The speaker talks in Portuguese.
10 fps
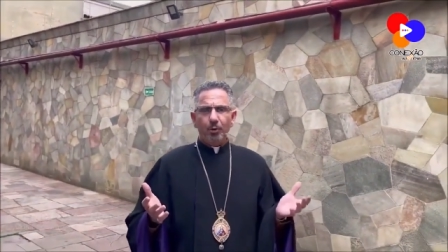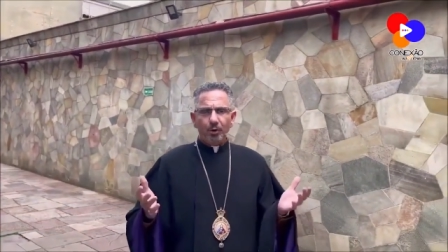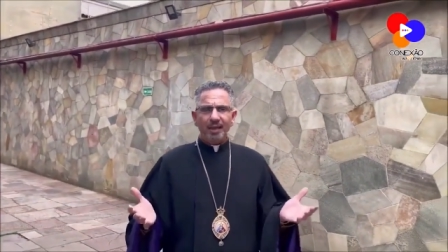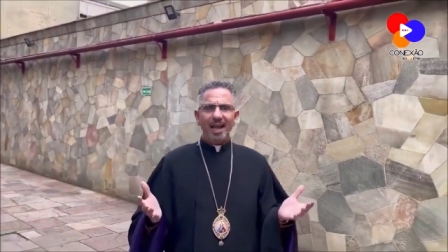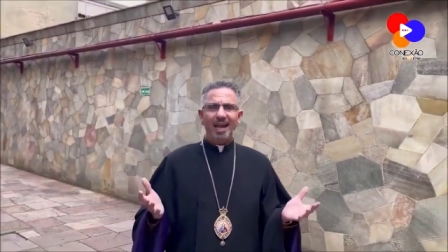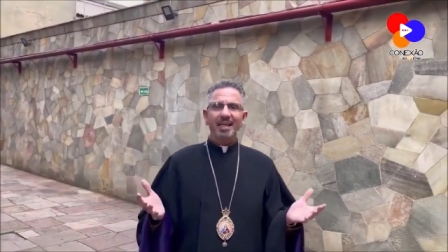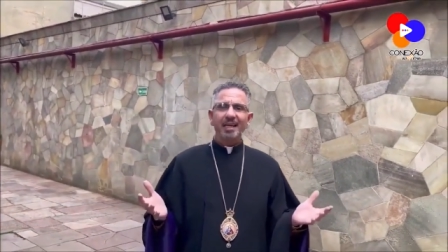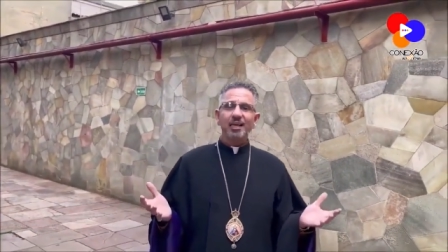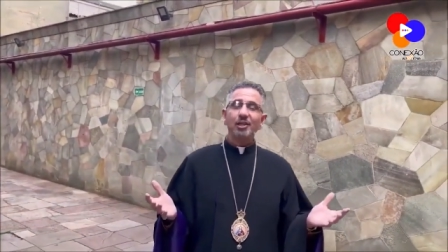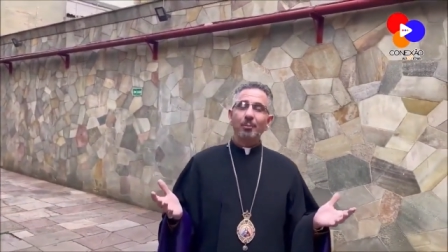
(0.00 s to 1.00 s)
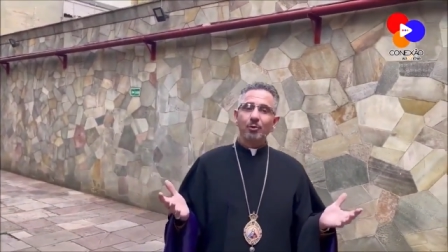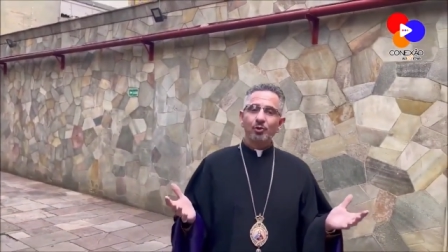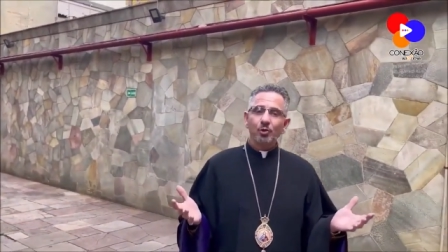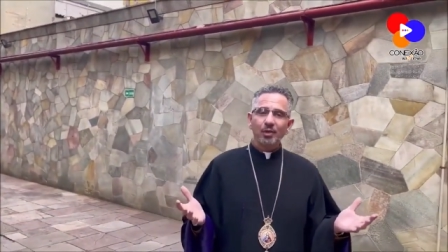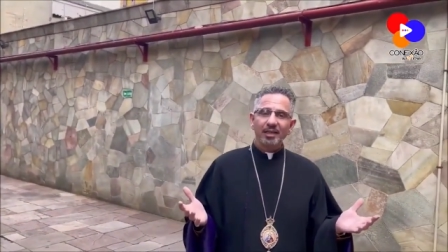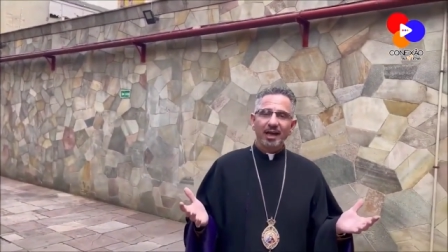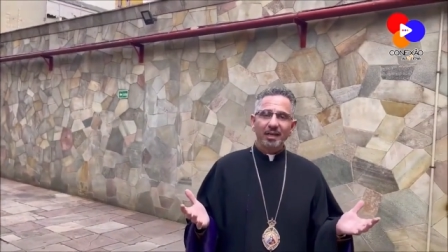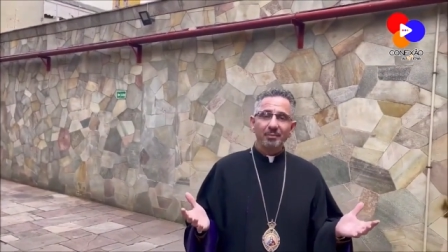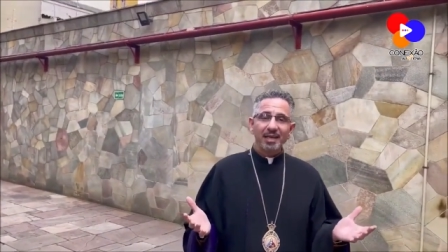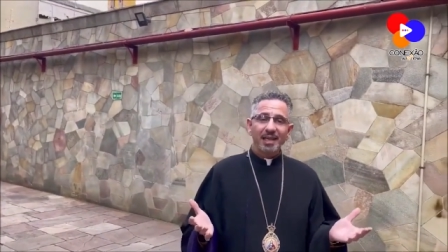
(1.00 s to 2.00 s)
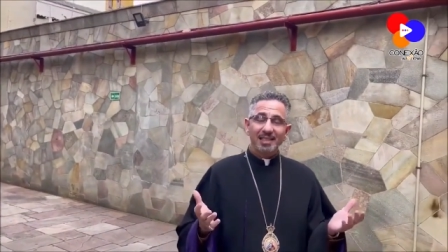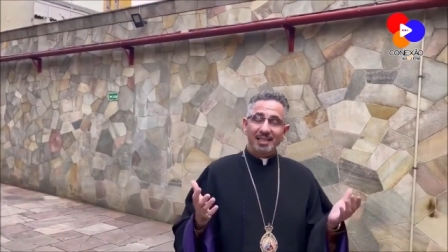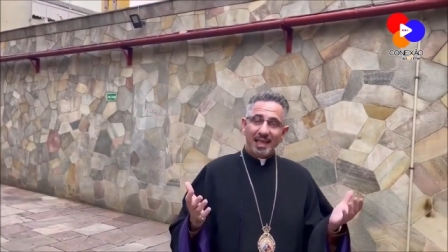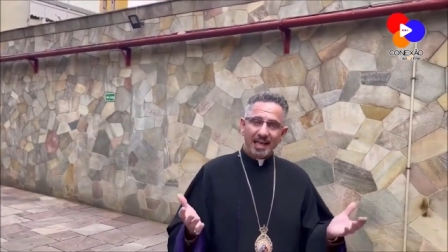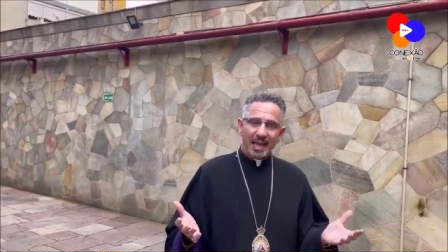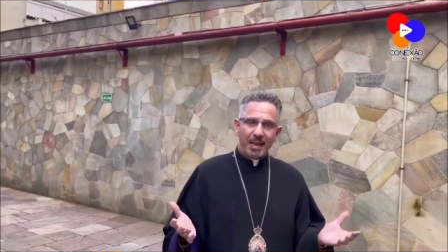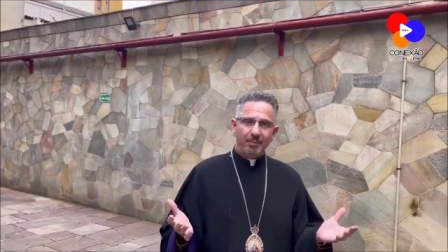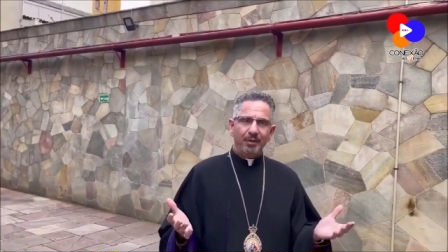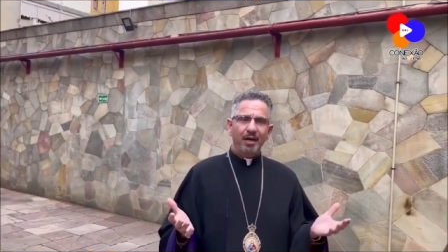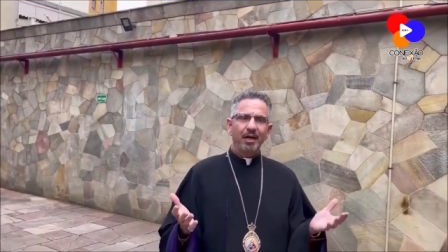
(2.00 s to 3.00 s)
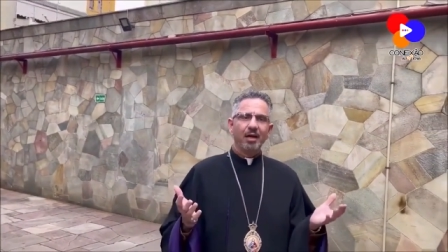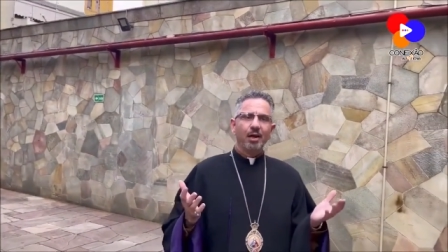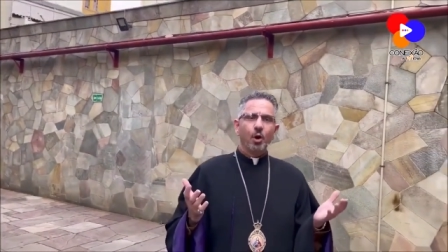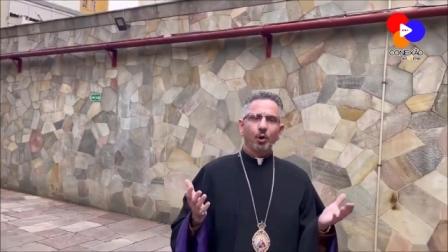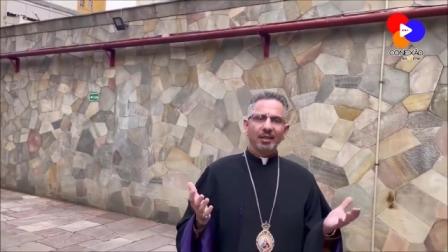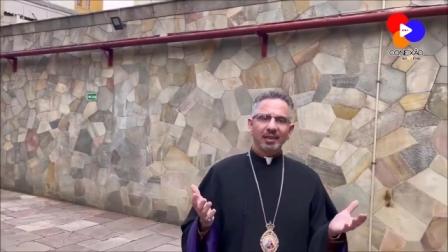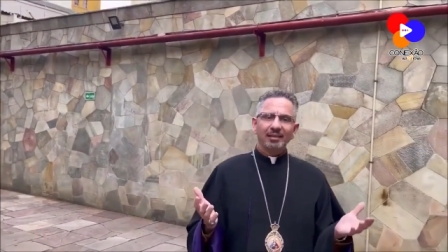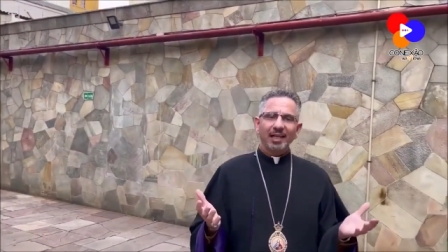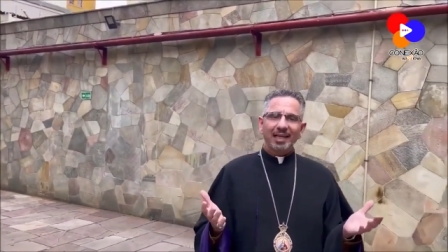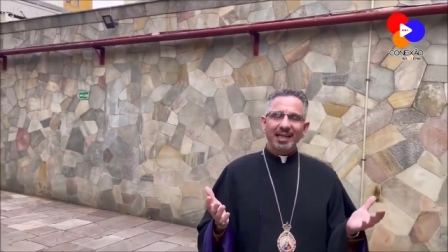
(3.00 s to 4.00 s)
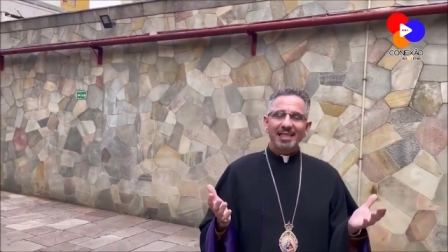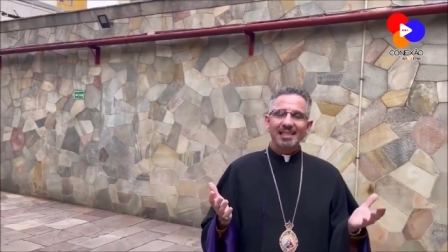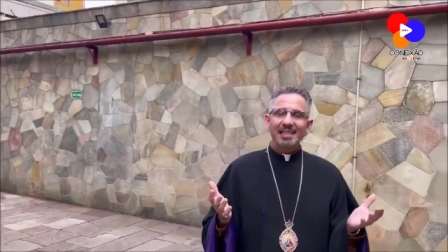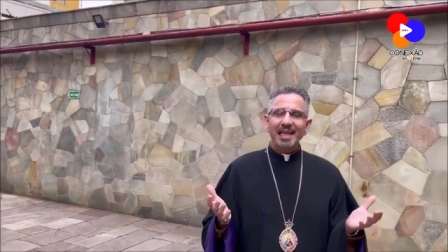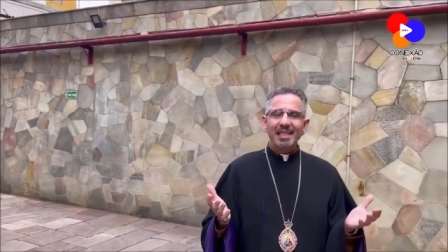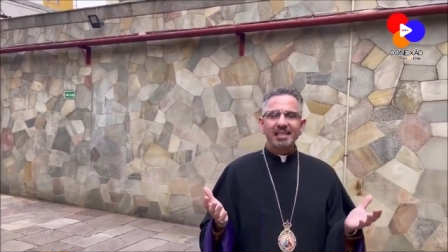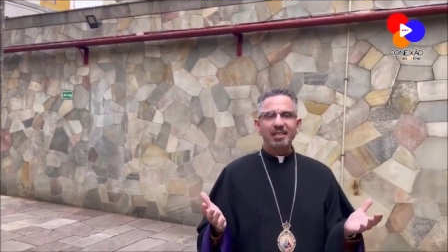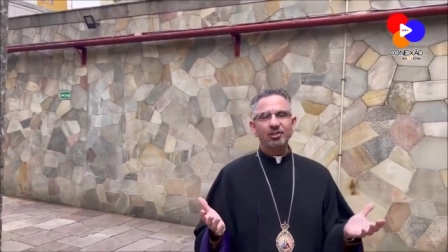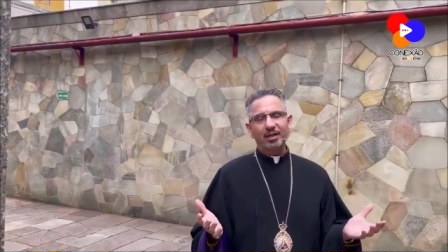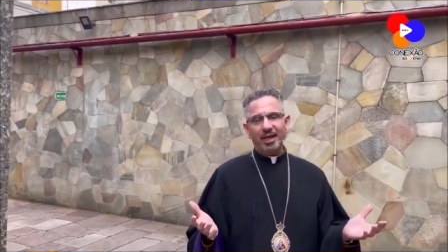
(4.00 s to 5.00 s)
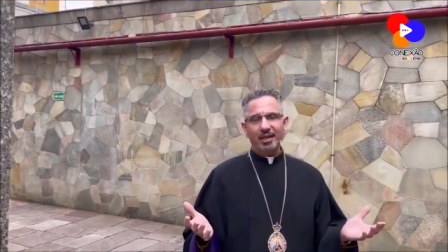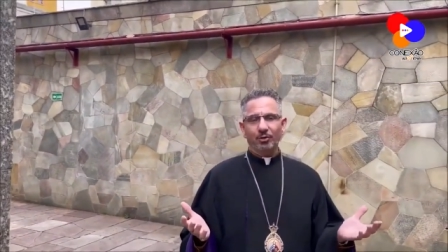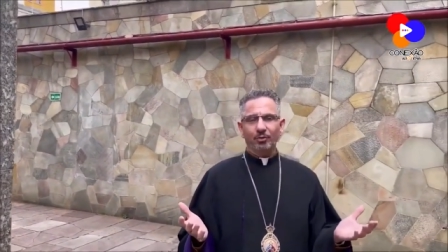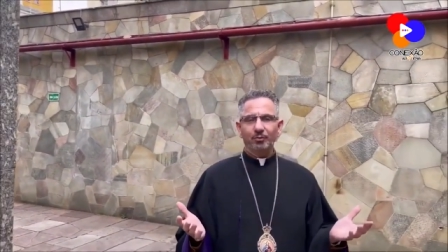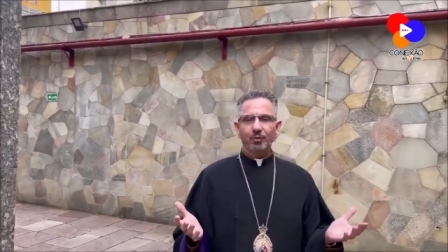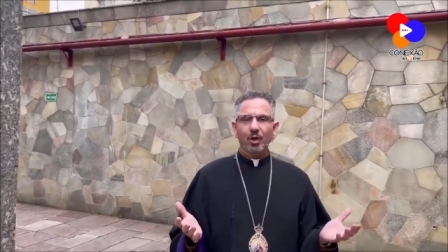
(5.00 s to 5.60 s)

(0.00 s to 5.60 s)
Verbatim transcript: porque a Igreja Apostólica Armênia celebra o Natal em 6 de janeiro?